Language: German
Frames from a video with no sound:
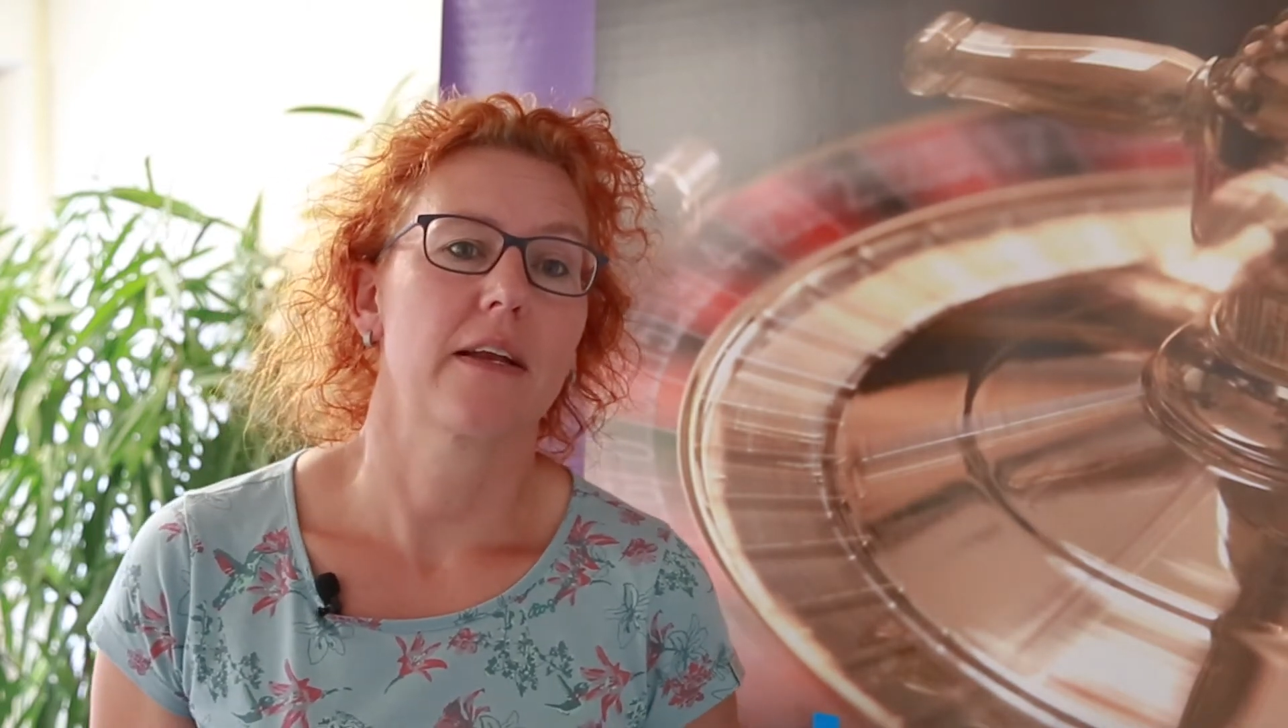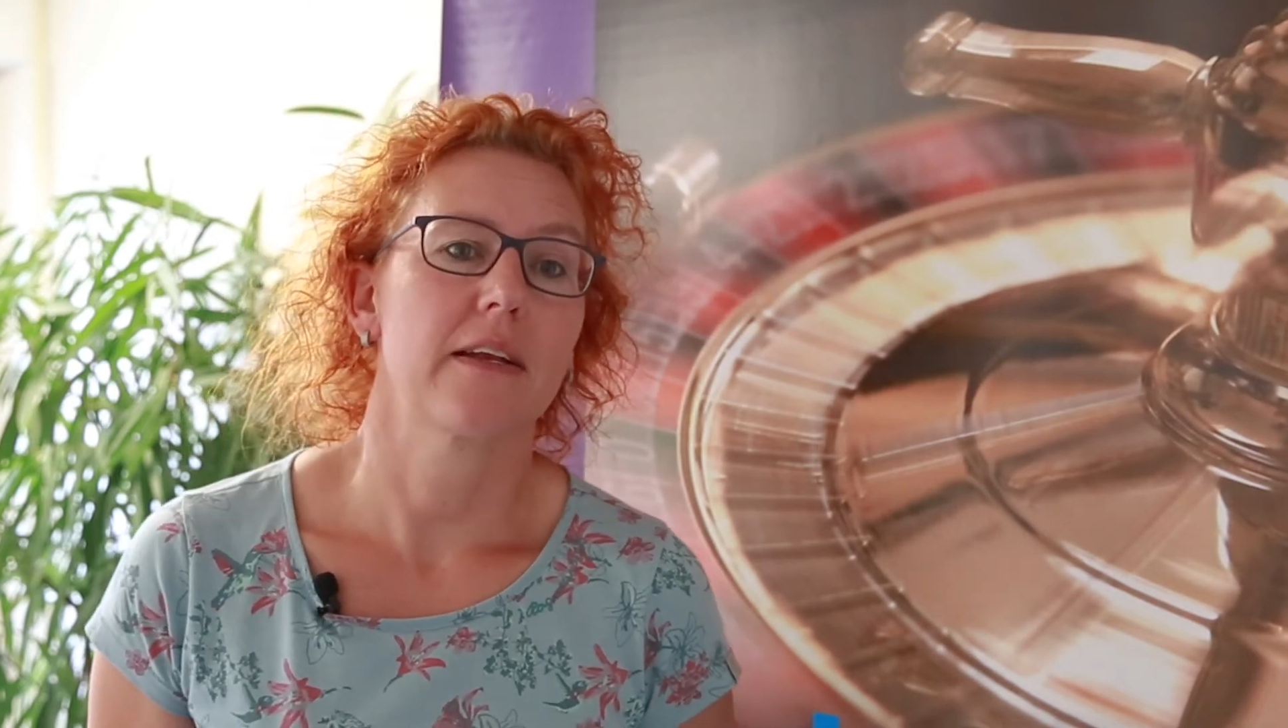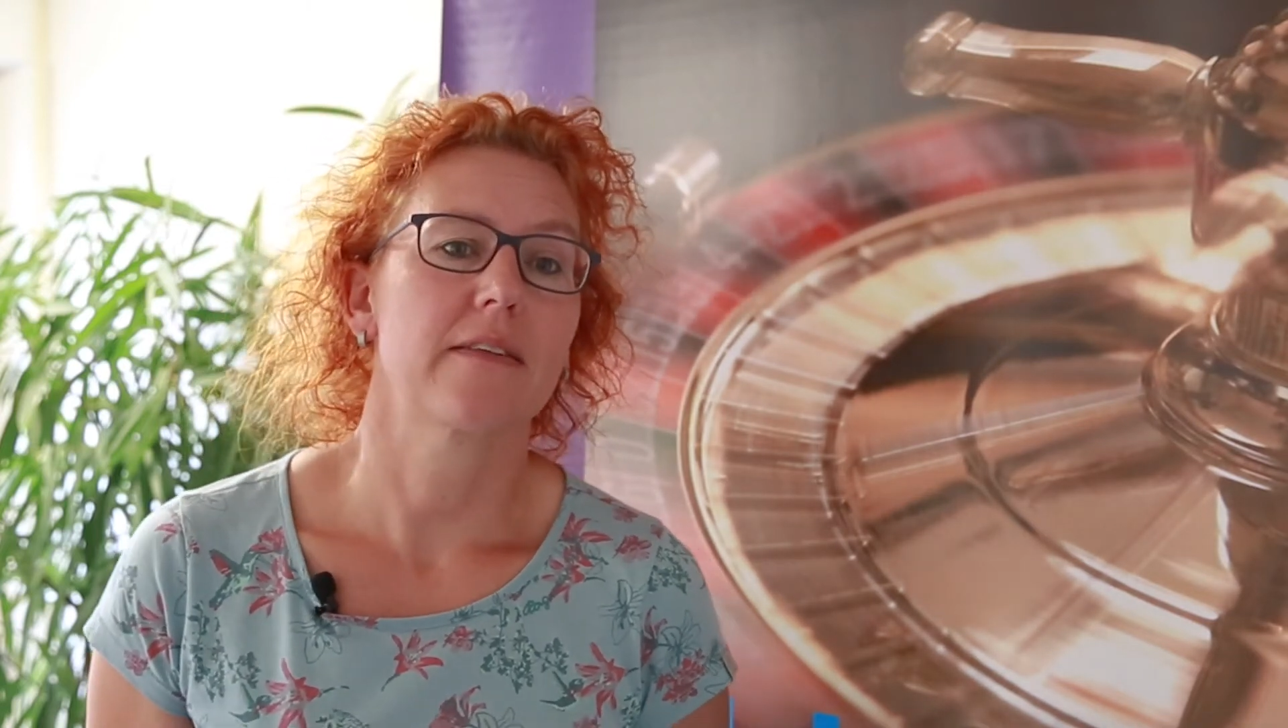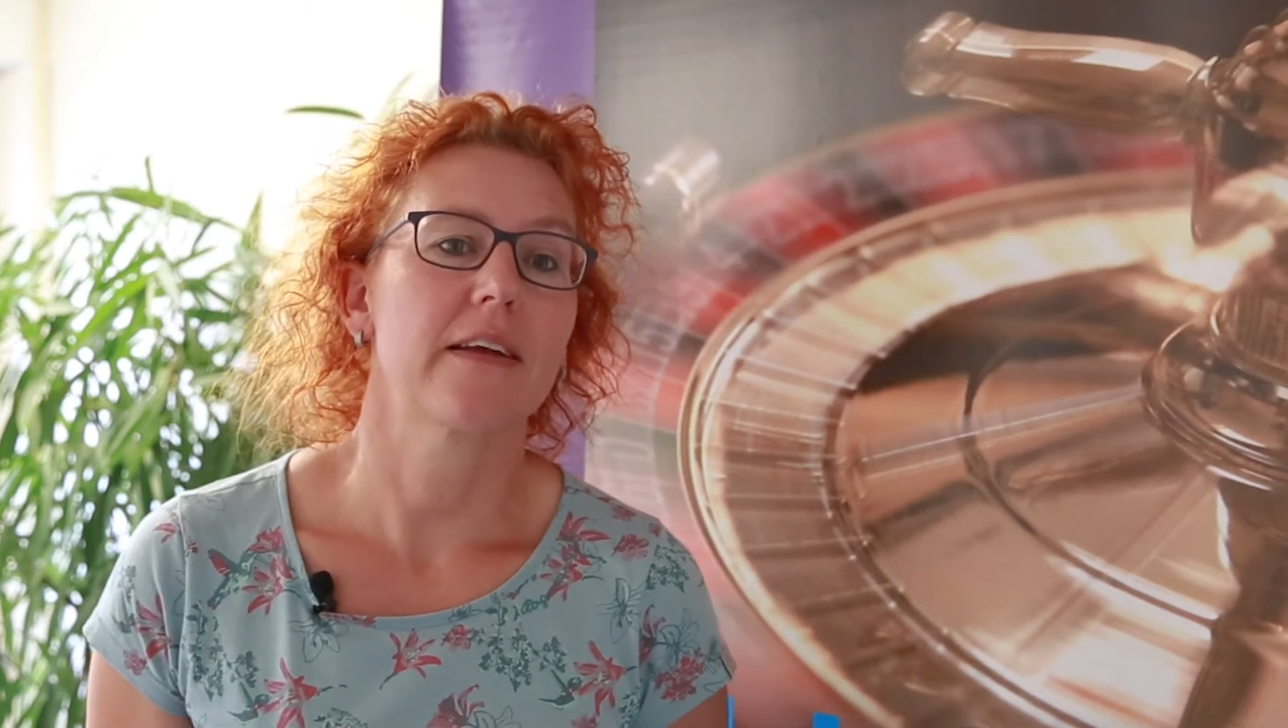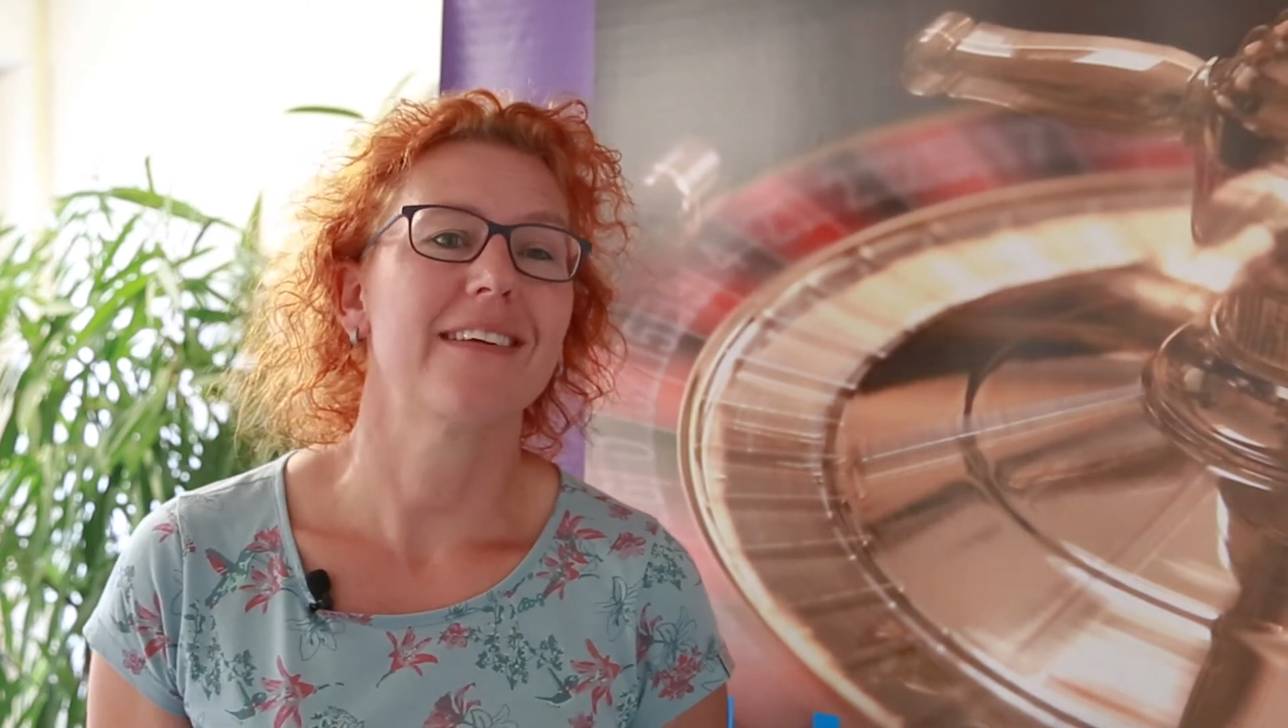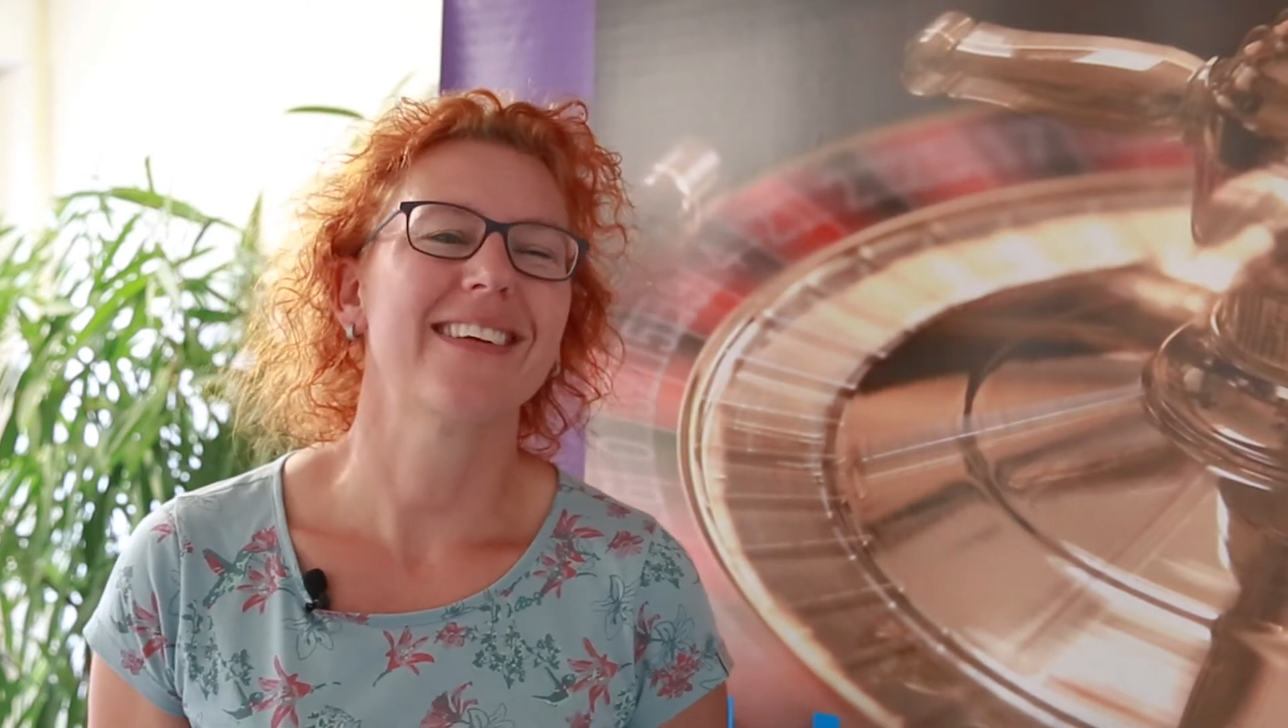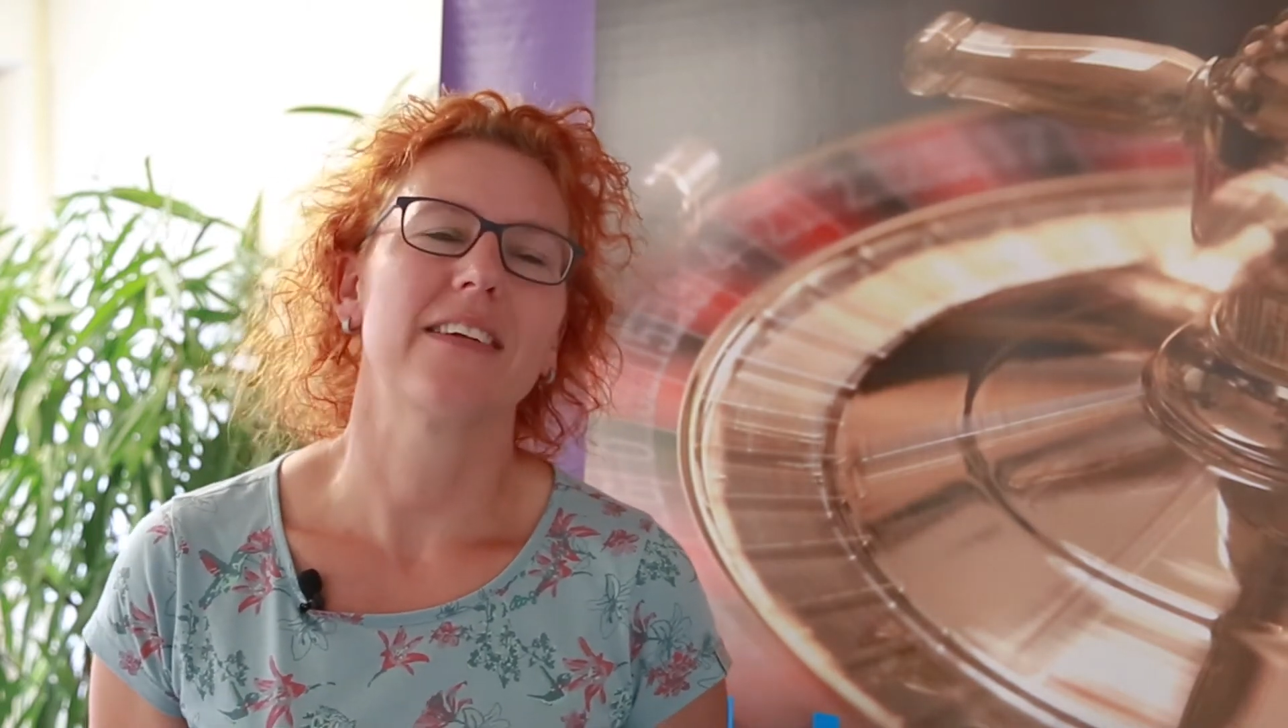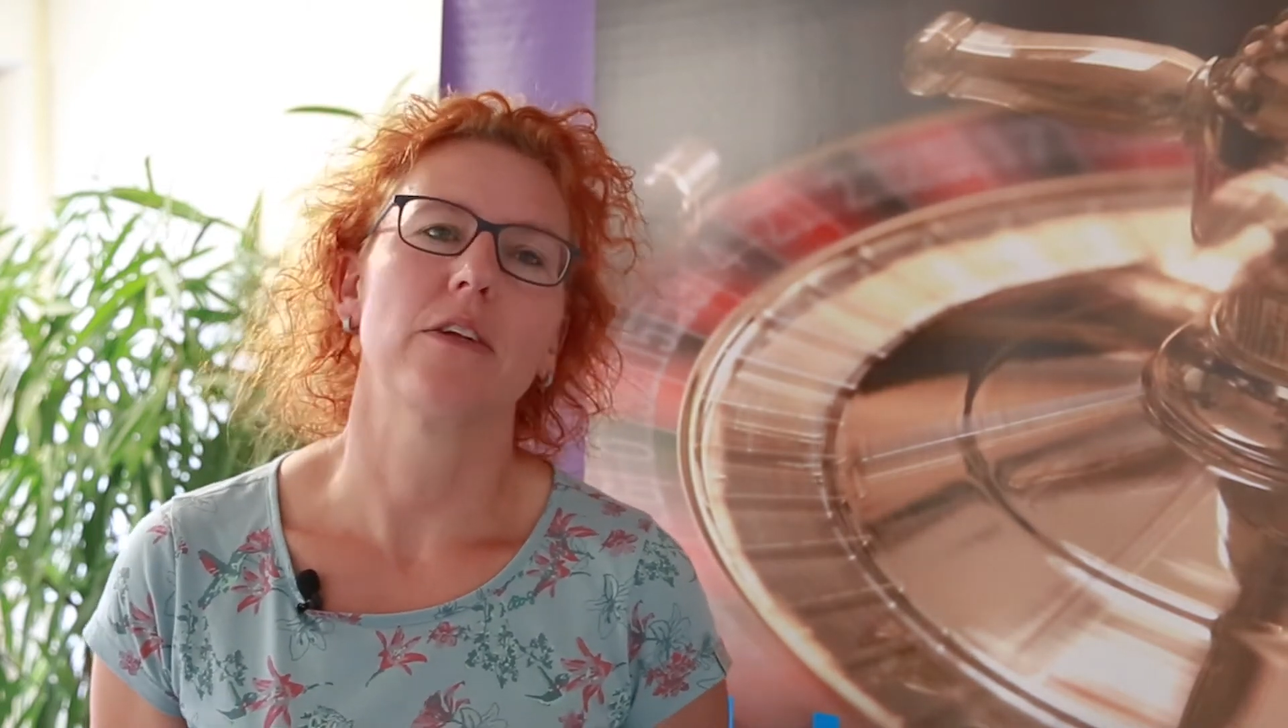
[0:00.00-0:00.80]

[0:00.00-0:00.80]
letztendlich